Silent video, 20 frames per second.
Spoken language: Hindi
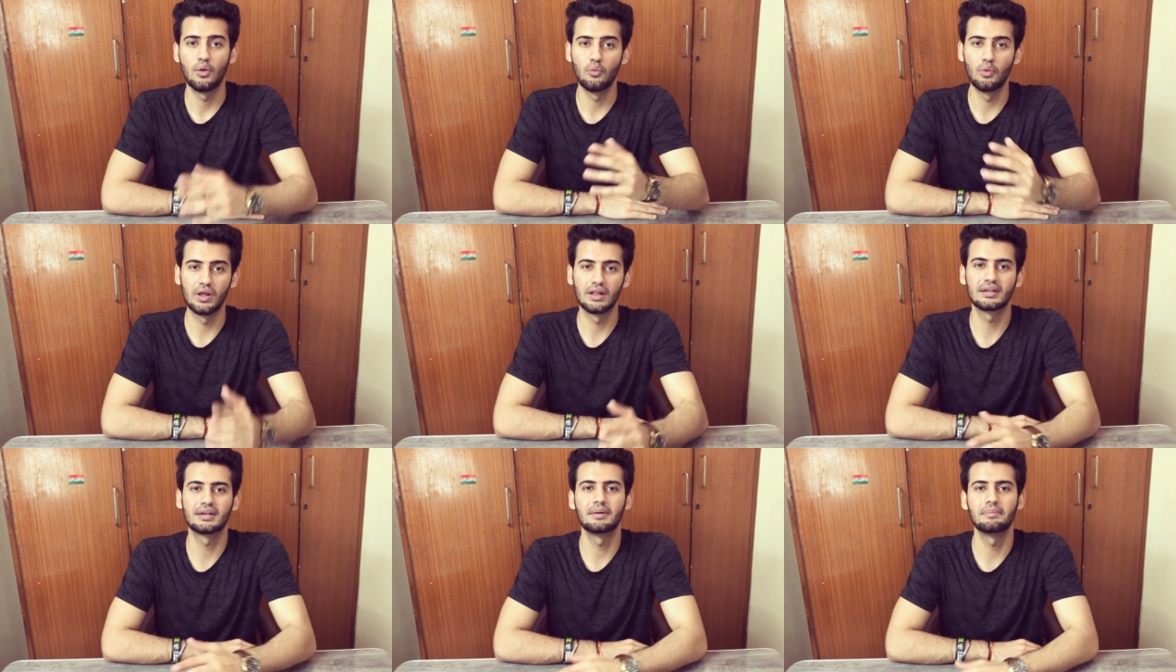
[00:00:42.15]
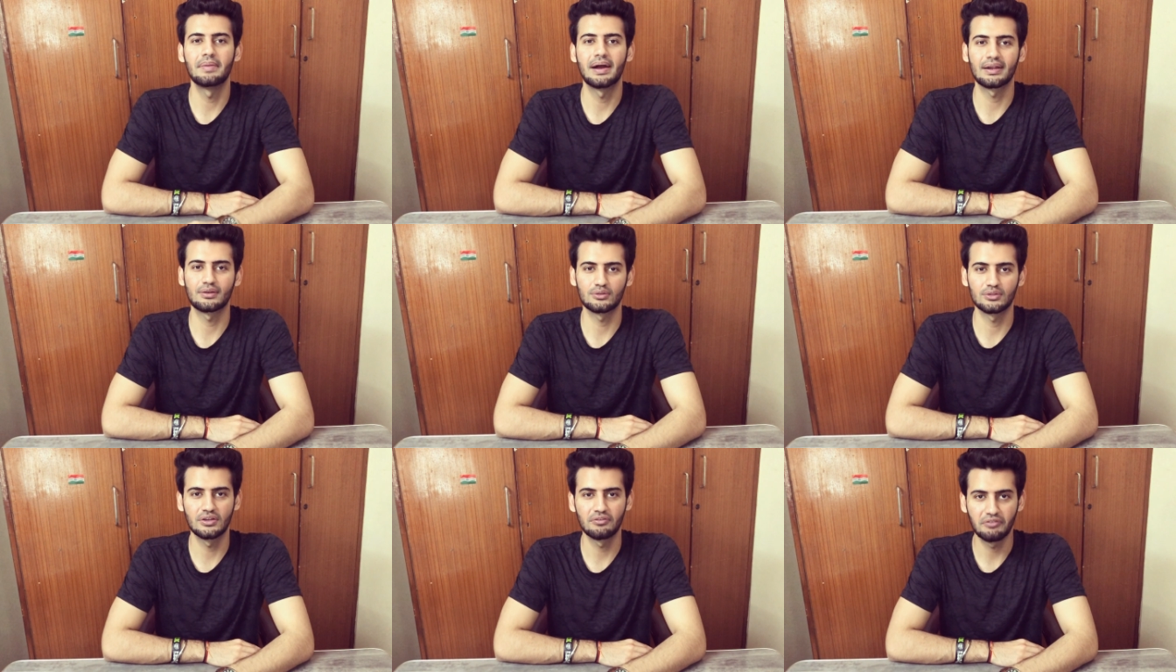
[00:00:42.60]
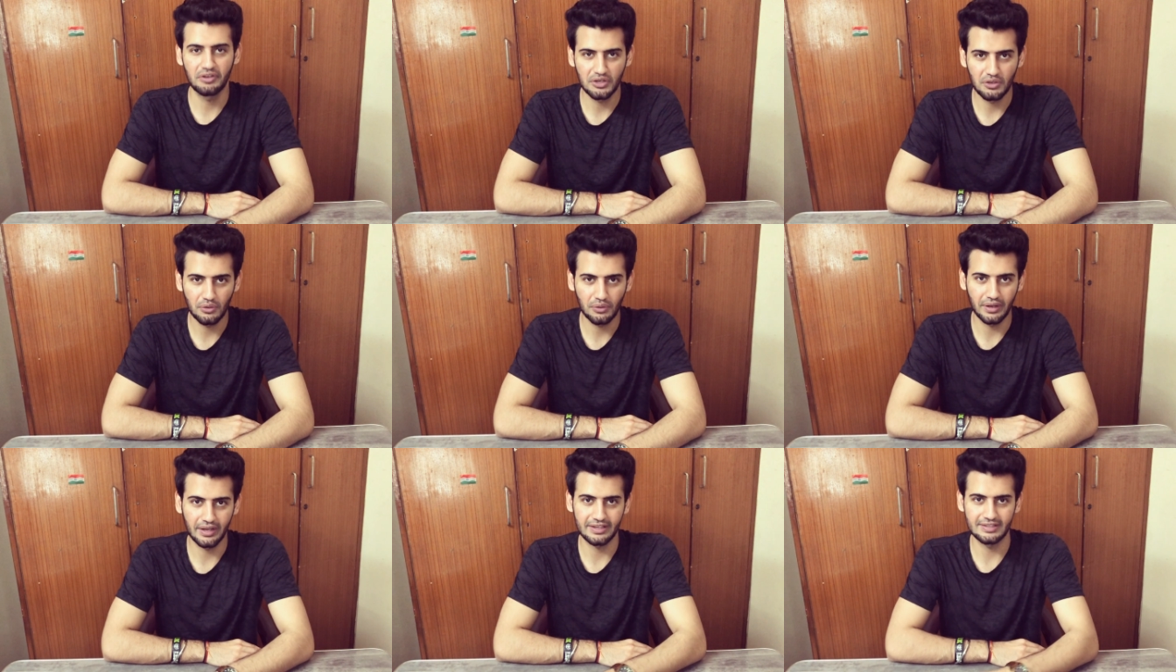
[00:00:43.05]
वेलकम बैक टू द
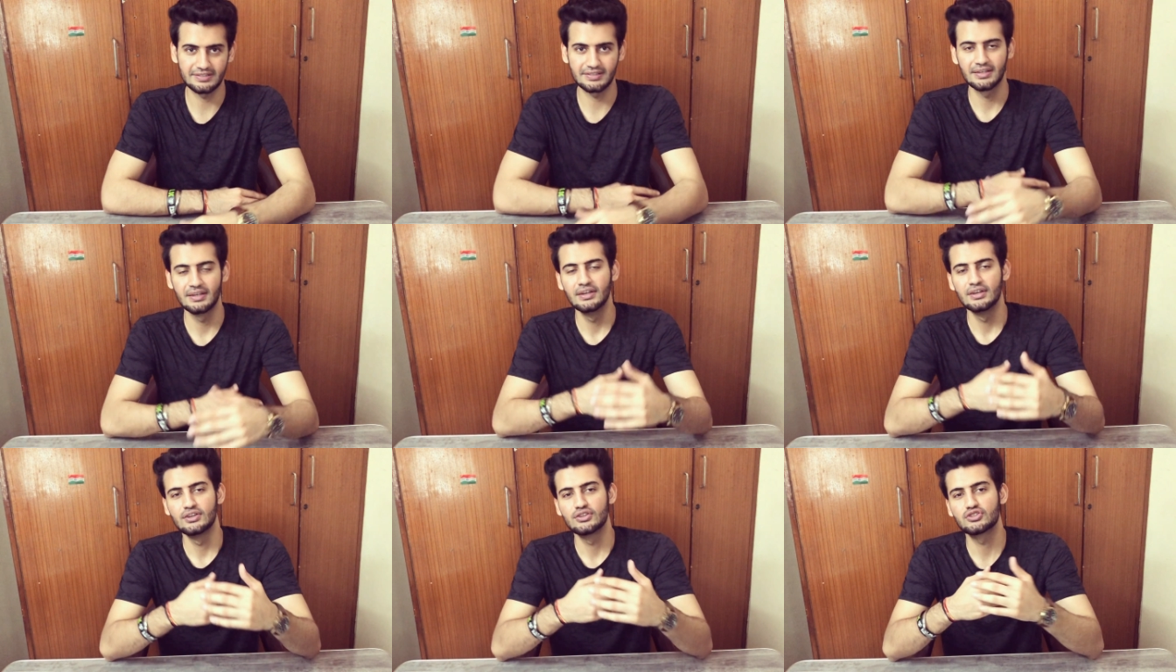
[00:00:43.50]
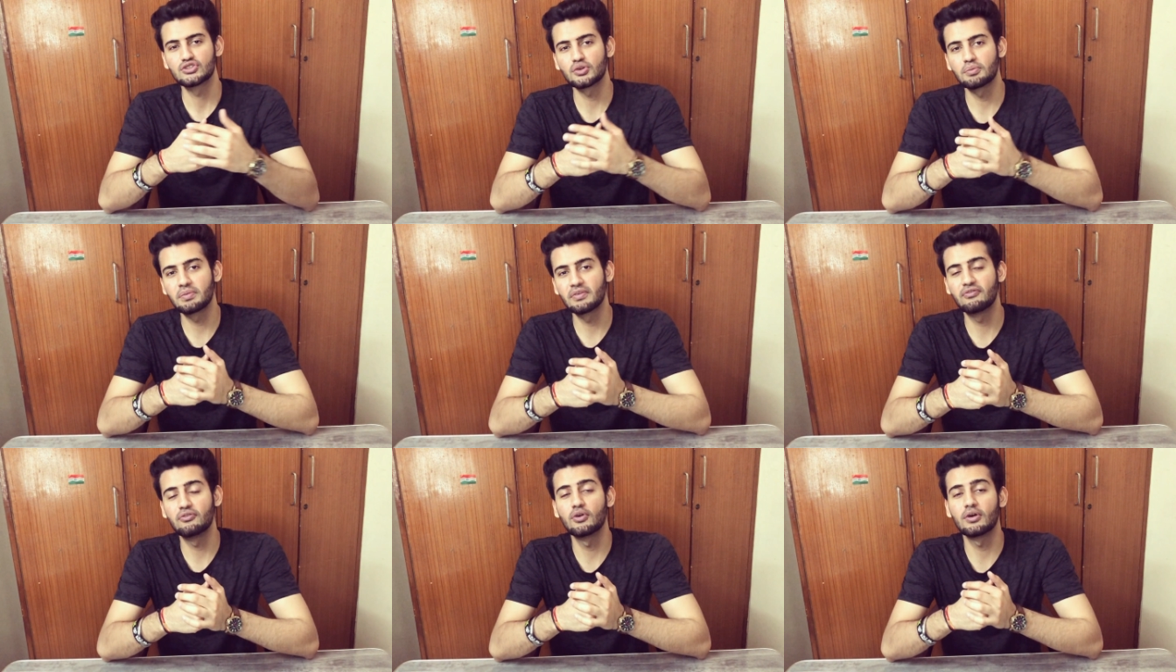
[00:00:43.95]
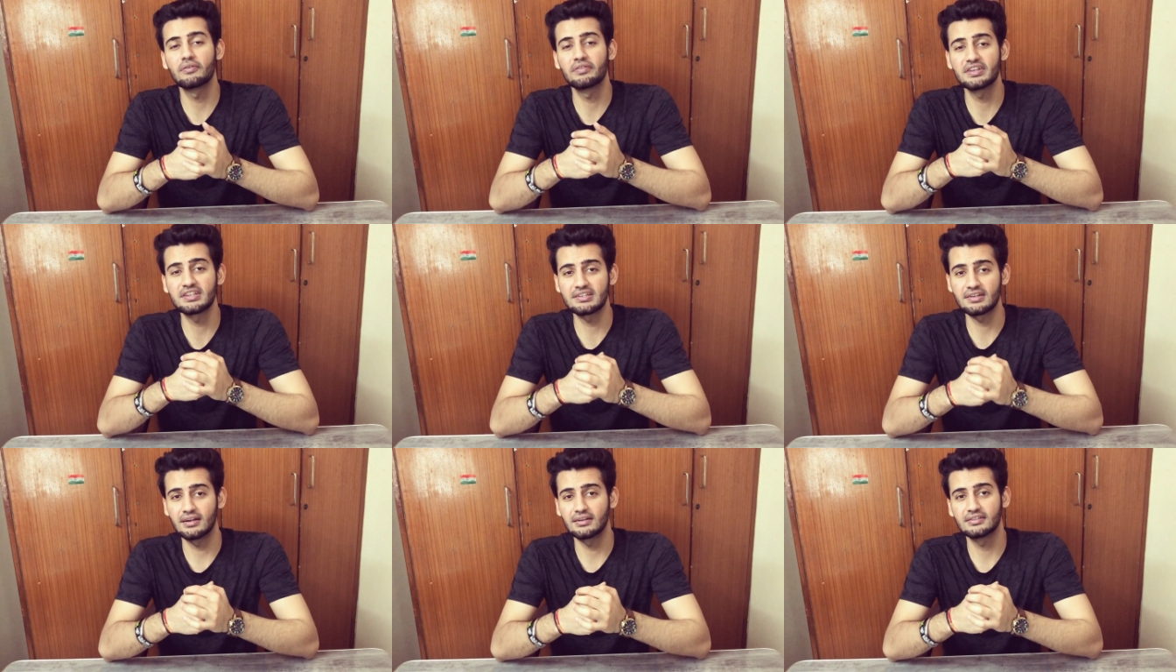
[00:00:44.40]
वीडियो गाइस सो बिफोर
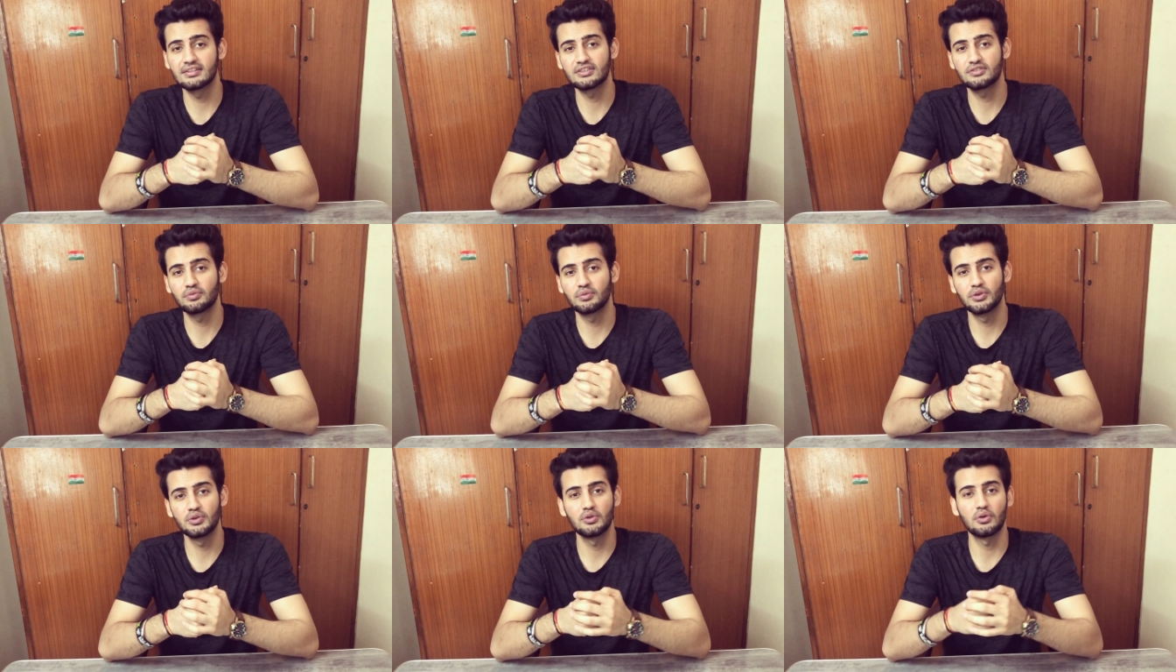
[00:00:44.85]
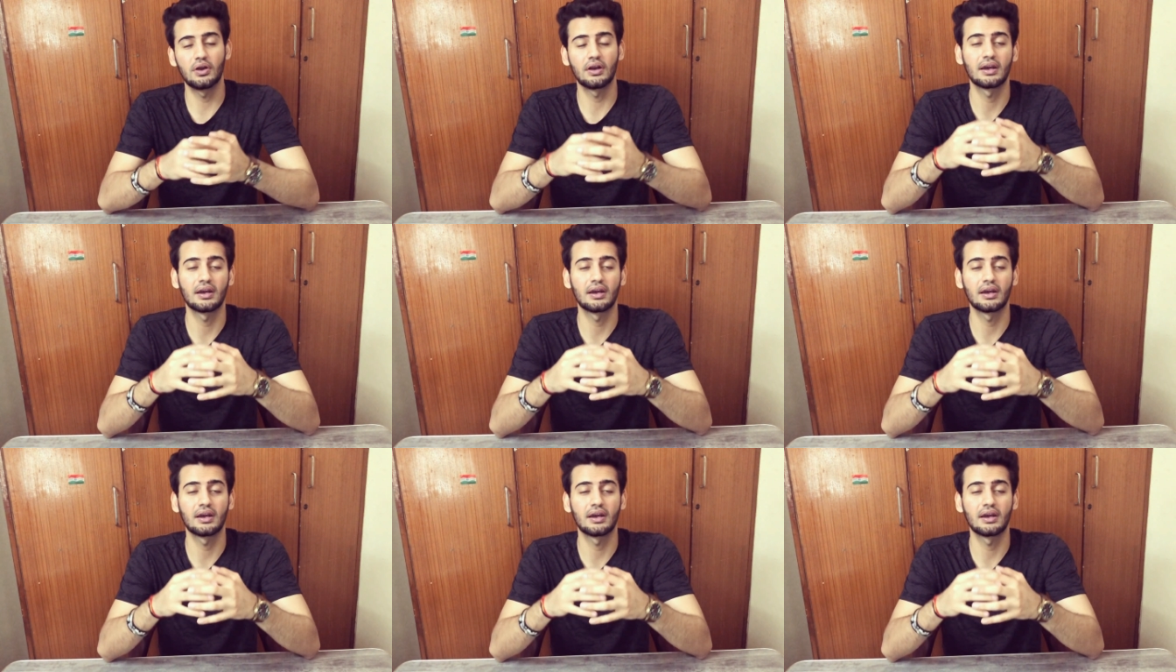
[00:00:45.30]
वी स्टार्ट दिस वीडियो